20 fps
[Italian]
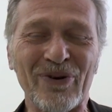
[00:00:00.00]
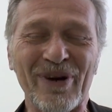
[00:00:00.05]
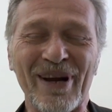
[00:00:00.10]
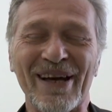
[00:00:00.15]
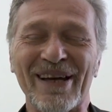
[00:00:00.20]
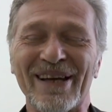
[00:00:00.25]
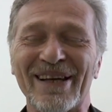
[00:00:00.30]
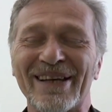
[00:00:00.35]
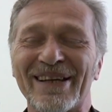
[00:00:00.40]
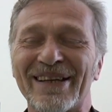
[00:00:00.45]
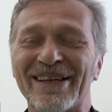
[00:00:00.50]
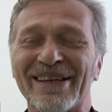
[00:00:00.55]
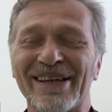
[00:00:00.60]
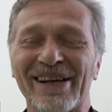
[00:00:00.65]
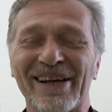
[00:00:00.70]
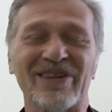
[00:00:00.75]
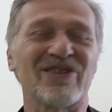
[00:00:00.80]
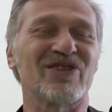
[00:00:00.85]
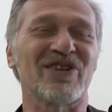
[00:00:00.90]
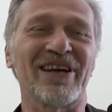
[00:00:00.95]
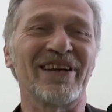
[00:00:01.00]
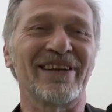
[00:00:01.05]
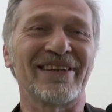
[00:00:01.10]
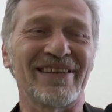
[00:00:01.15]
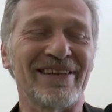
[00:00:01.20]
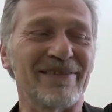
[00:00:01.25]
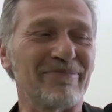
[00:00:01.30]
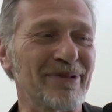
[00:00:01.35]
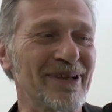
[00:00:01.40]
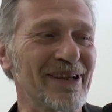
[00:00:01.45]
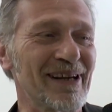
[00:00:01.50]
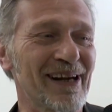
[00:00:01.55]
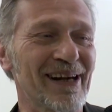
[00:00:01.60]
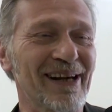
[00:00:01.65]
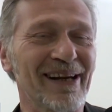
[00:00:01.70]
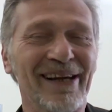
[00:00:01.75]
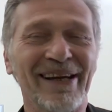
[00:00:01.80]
una ricetta per,